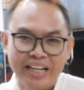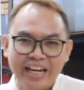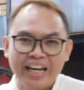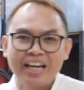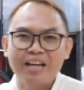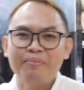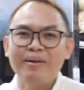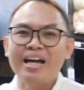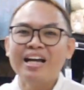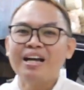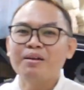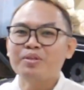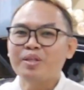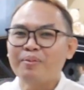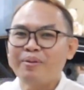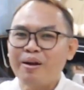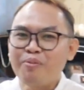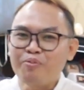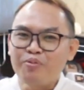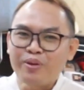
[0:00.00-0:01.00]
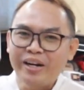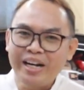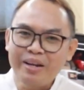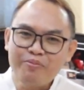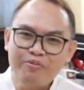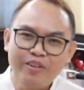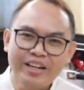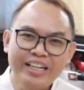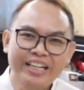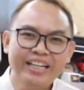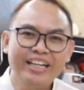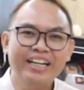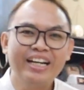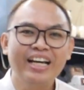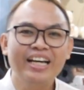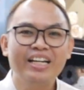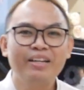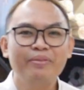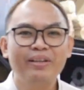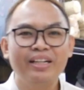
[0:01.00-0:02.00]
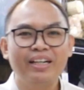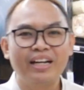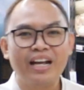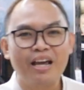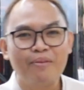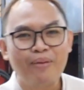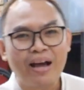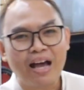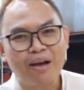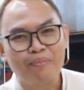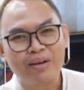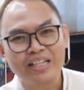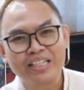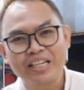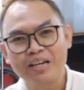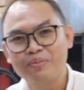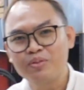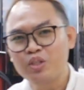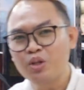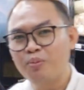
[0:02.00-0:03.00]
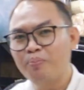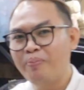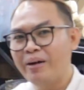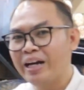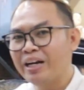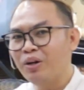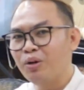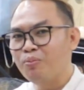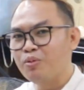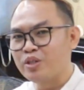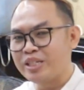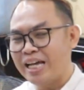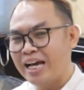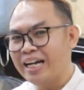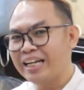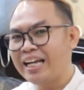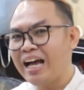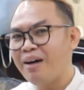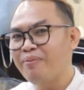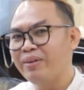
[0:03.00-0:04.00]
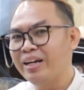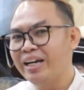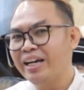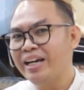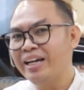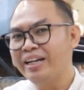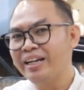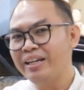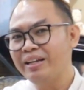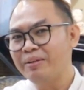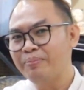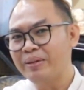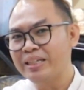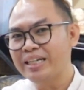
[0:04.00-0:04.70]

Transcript: นยังไงกันบ้างครับสำหรับคลิปวันนี้นะฮะที่พี่เดนัยพามาเยี่ยมชมพัดลมอุตสาหกรรมนะฮะใน